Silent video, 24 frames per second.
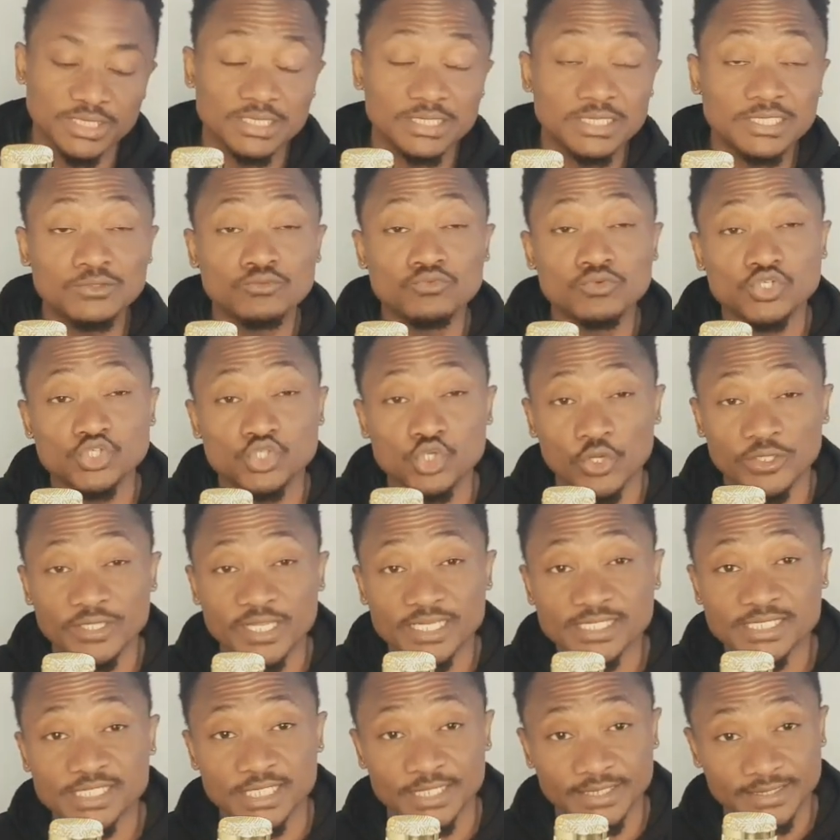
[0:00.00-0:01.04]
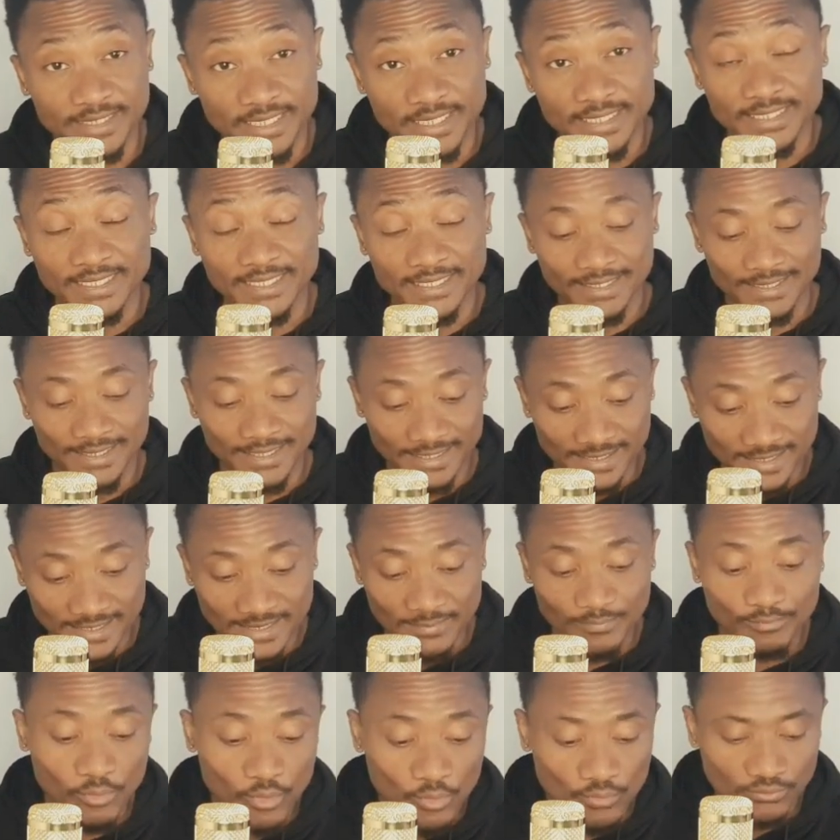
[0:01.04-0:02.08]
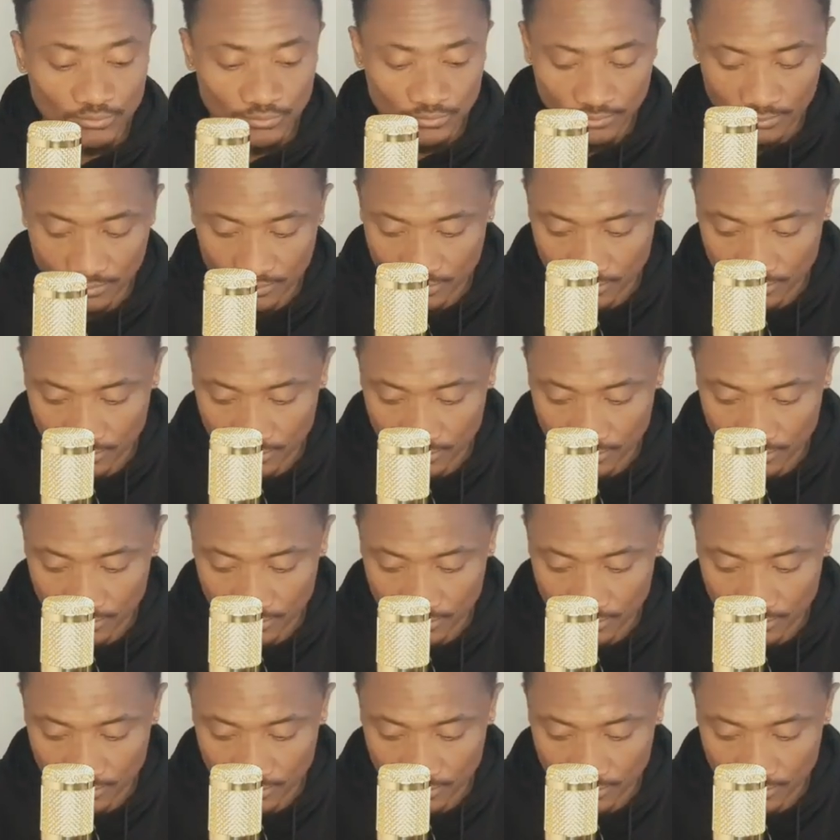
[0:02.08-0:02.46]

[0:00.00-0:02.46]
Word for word: Lilou Jordan qui est de répondre